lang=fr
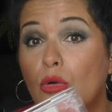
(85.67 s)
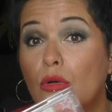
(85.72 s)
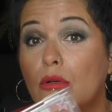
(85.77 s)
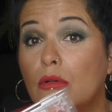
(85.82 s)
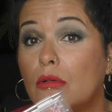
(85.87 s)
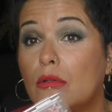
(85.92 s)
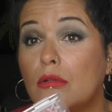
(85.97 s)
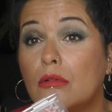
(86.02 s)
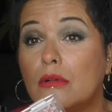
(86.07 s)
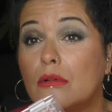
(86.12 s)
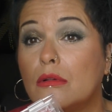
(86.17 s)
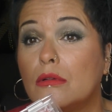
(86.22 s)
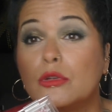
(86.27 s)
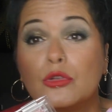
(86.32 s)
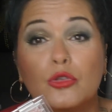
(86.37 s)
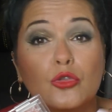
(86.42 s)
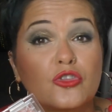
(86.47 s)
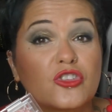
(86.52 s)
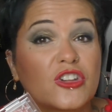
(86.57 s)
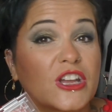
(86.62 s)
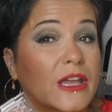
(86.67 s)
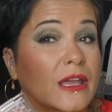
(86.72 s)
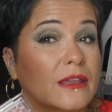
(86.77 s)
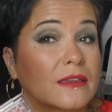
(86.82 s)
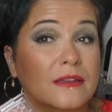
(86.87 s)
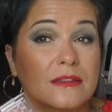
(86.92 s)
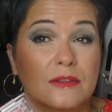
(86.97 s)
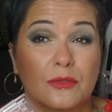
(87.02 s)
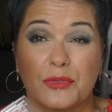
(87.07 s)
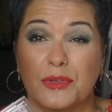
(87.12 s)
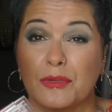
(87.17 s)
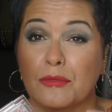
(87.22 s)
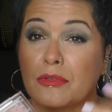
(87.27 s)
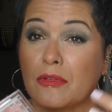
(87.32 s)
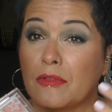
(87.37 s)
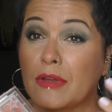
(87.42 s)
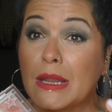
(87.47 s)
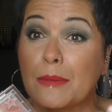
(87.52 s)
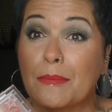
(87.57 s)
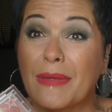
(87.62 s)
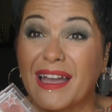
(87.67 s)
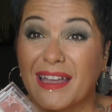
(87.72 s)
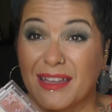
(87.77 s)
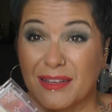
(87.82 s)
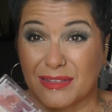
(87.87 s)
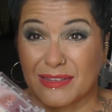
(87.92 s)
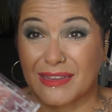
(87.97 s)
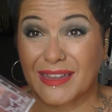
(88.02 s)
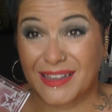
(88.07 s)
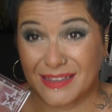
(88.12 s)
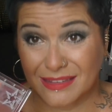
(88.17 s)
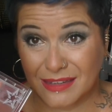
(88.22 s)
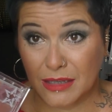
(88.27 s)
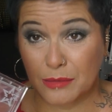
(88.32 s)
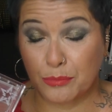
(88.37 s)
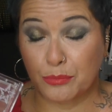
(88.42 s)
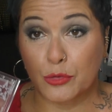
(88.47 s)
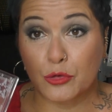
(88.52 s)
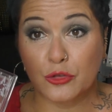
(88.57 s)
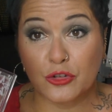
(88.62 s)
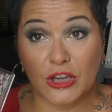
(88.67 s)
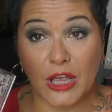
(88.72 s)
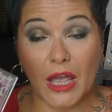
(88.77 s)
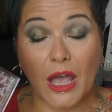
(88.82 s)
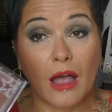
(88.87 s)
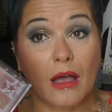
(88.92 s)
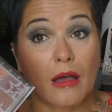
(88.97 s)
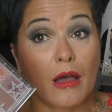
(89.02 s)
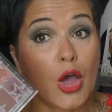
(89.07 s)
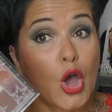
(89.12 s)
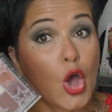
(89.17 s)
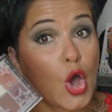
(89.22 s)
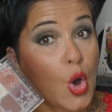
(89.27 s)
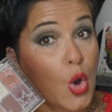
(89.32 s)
euh, de chez Catrice, vous savez les marques très très peu chères.